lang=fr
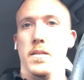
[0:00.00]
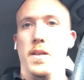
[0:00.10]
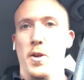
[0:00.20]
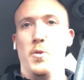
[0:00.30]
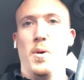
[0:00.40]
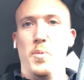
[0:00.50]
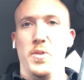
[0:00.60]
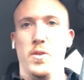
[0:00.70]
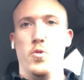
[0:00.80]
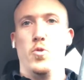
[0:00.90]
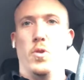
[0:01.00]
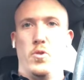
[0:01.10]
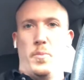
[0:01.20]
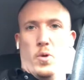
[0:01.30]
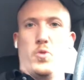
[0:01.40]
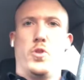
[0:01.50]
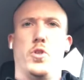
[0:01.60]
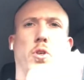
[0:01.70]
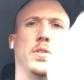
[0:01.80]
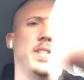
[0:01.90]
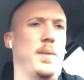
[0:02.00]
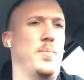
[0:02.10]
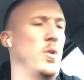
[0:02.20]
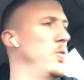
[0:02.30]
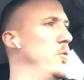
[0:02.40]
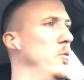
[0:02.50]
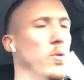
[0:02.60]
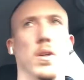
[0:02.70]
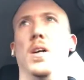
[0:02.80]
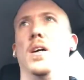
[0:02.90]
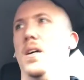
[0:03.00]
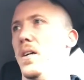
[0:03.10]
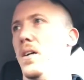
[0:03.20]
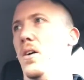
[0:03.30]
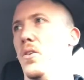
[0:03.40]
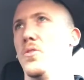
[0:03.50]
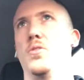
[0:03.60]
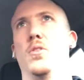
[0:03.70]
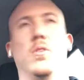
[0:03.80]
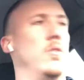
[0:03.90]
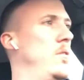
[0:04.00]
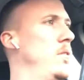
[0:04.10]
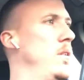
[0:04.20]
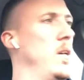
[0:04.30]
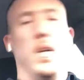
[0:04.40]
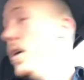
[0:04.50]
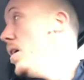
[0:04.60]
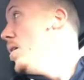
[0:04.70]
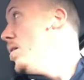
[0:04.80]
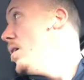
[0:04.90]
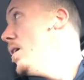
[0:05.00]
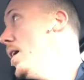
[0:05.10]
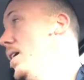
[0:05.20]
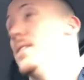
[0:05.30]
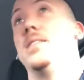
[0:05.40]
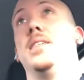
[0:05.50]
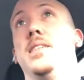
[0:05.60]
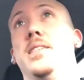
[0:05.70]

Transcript: Salut à toi, pensée du jour numéro 172. En ce lundi